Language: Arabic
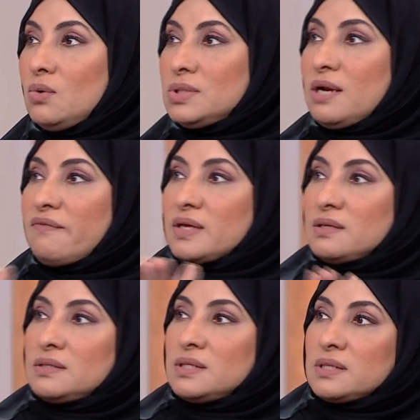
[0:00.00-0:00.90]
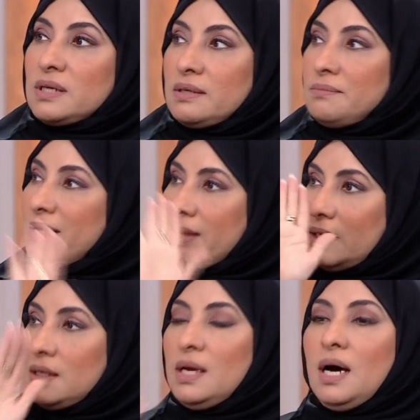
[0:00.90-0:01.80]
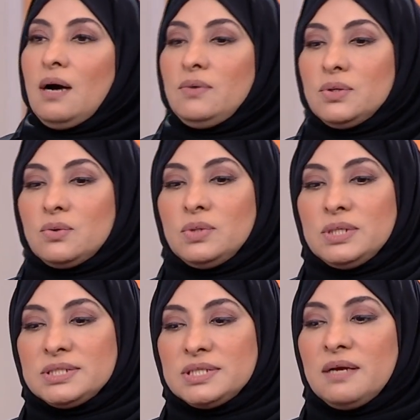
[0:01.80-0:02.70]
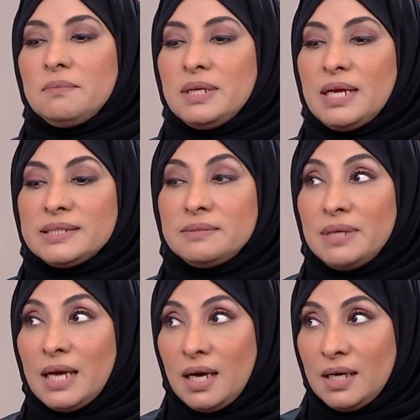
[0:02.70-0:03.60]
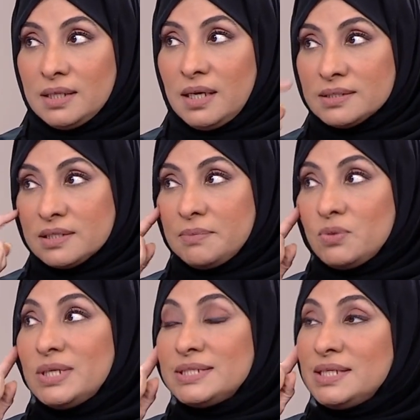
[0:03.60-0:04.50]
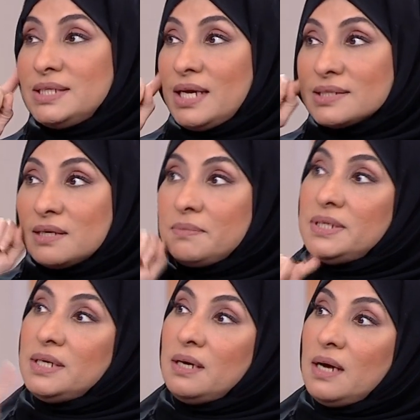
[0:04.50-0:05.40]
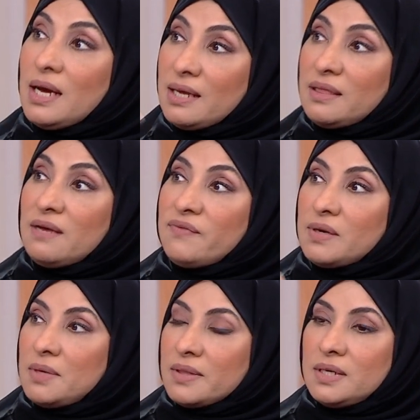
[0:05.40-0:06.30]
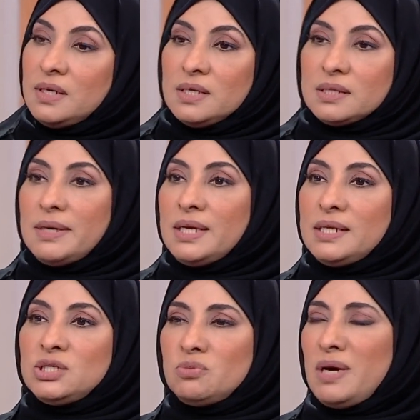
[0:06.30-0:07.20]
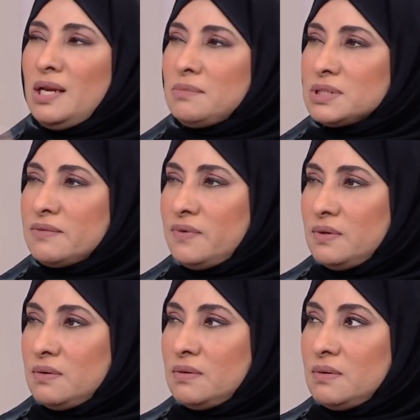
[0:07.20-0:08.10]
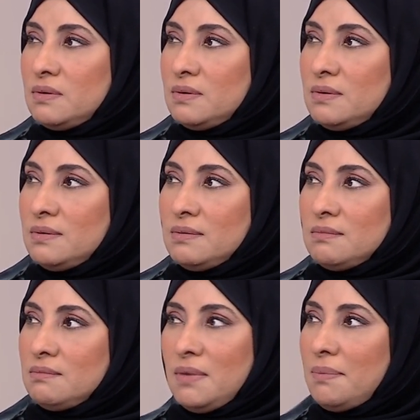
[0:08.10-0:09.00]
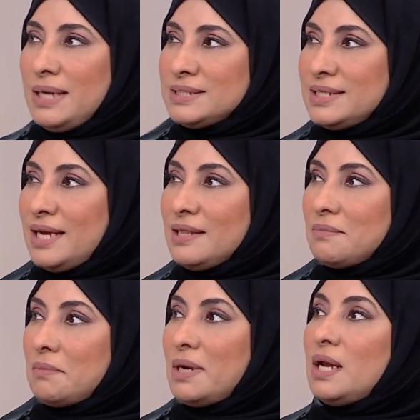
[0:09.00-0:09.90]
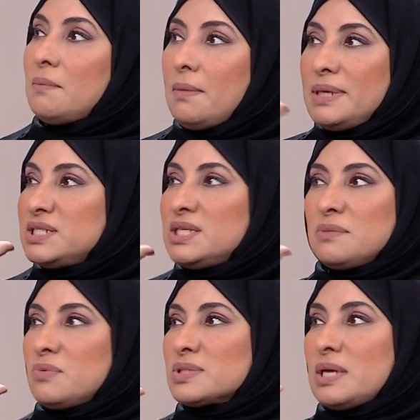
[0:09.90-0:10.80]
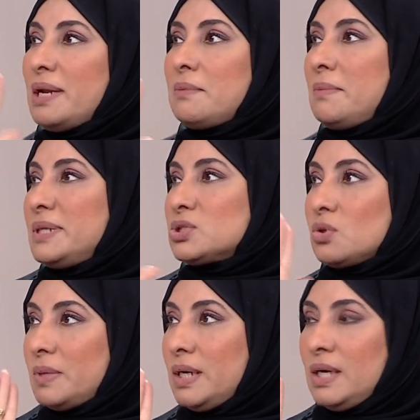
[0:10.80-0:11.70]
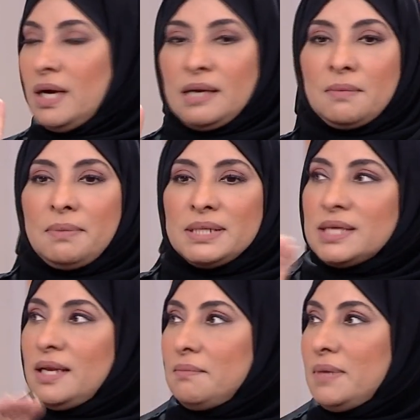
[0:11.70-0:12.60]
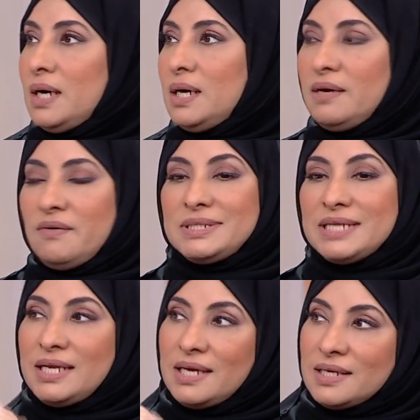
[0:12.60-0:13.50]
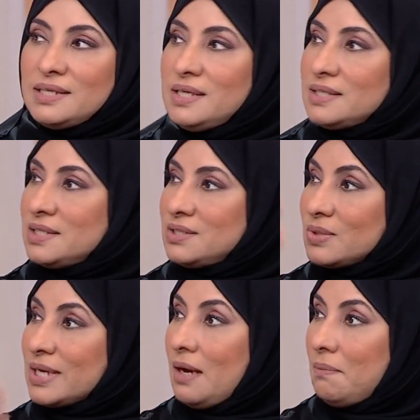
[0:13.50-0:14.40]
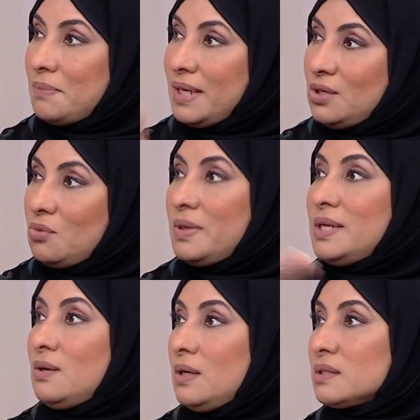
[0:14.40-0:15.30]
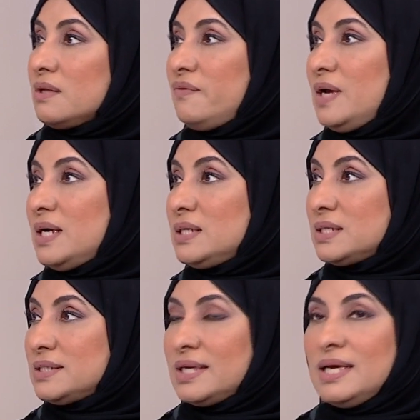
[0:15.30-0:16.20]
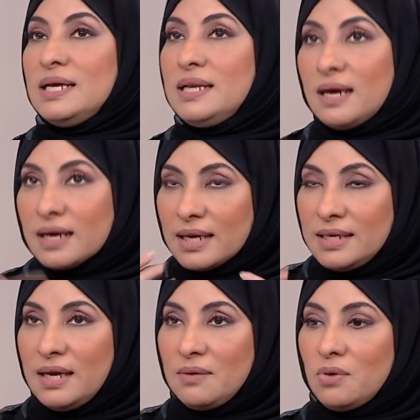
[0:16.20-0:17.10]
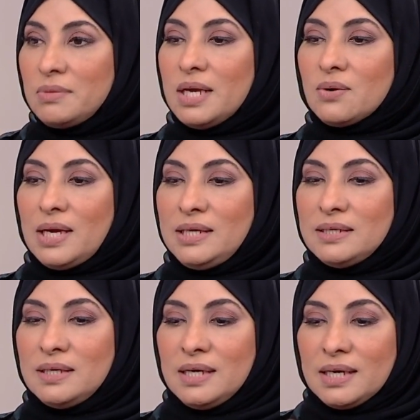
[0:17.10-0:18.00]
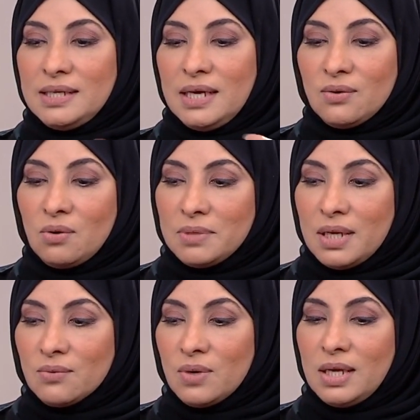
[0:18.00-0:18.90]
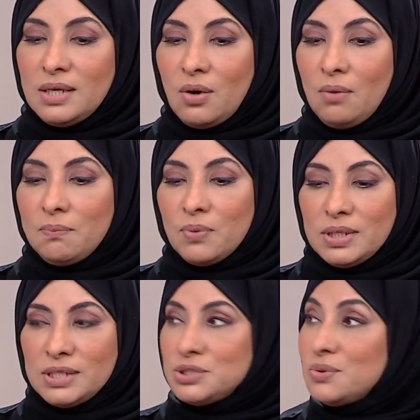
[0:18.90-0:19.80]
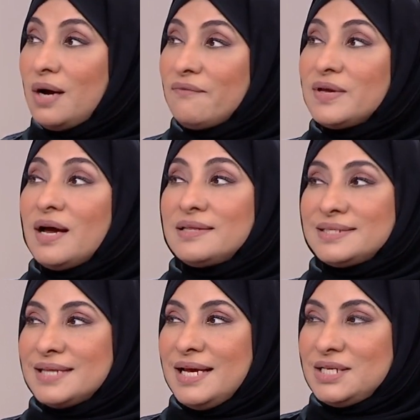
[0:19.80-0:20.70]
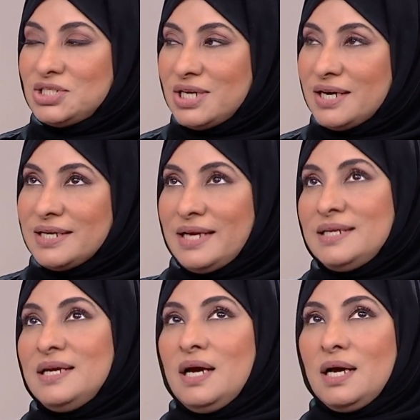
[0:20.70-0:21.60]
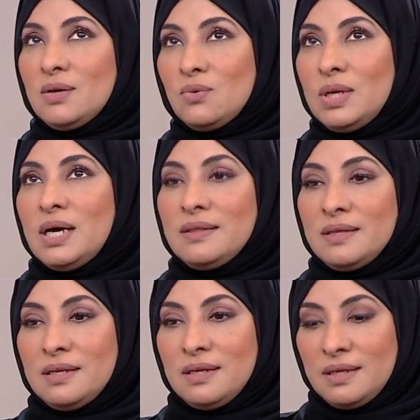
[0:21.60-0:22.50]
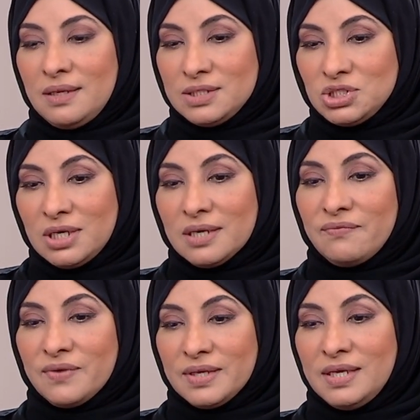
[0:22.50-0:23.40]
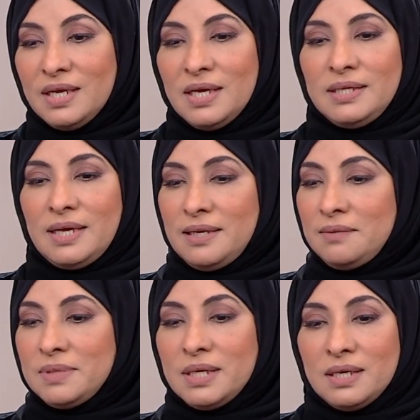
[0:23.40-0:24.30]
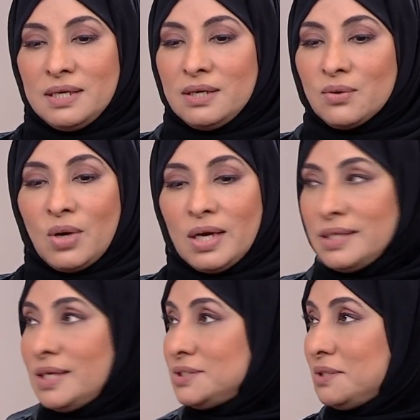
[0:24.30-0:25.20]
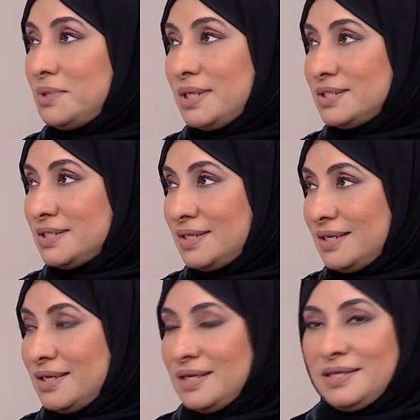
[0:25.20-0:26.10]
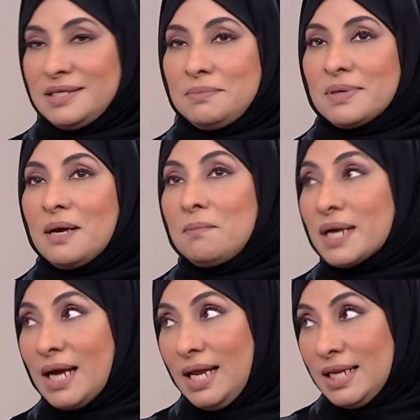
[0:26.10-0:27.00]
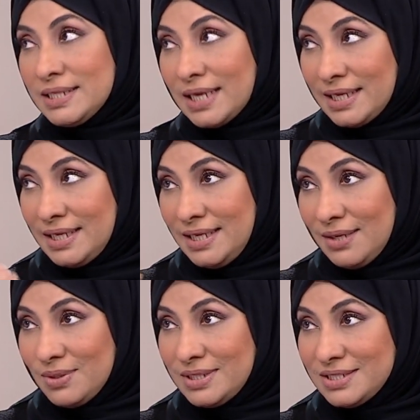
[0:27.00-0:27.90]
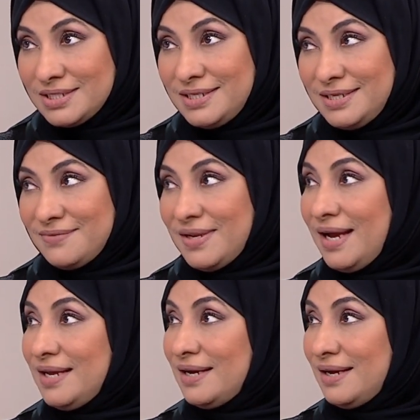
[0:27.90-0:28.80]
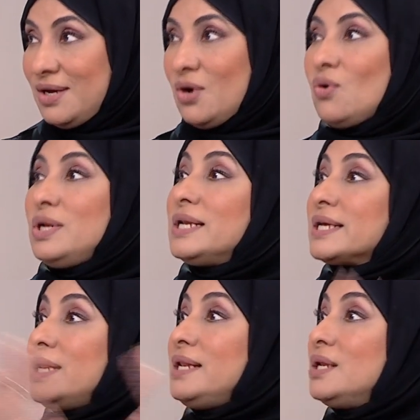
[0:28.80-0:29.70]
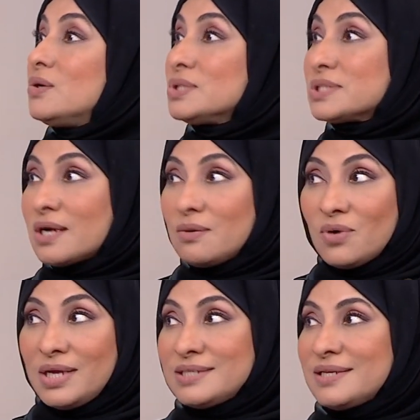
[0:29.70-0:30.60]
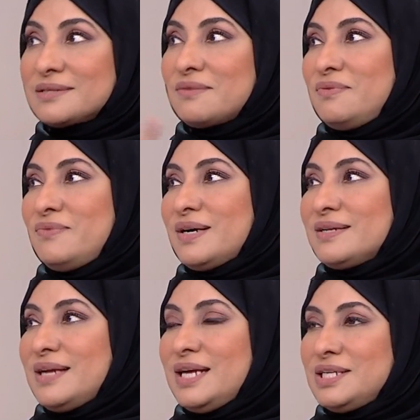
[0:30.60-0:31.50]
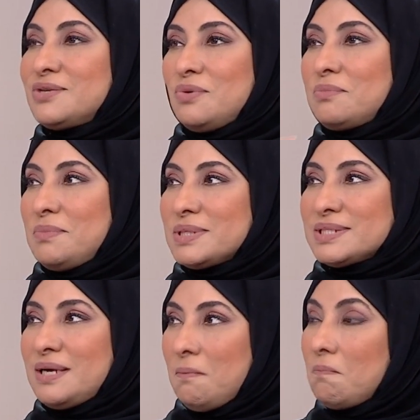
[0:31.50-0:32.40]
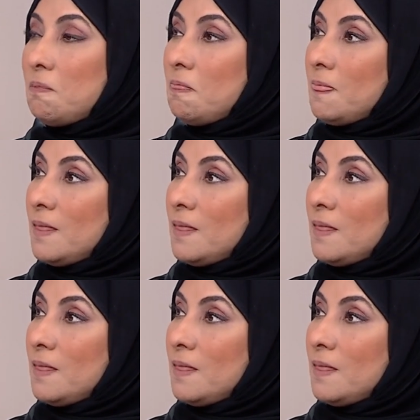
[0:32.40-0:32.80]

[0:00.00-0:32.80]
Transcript: وترك فركه التدخين مثلا. او يكون انسان بالعاده عصبي ويزيد العصبيه اكثر في رمضان طب انا هني شو بعلم الطفل ما بحس ان هذا بامان لا بابا يزيد يكون صار انا ما بيصوبه انا ما بتكلم معاه فبالتالي انا هنا اسوي جاب بيني وبين الطفله عاده صح. لا خليها نوع من اريحيه خليها نوع من انواع الحب والاحتواء في هذا الشهر يعني انا اقول هذا الشهر الفضيل يعلمنا روحانيات جميله جدا نعتبرها مرحله تغيير وتجديد في الحياه وللكل الاسره وليس للطفل فقط عشان نكون بس طب دكتوره لو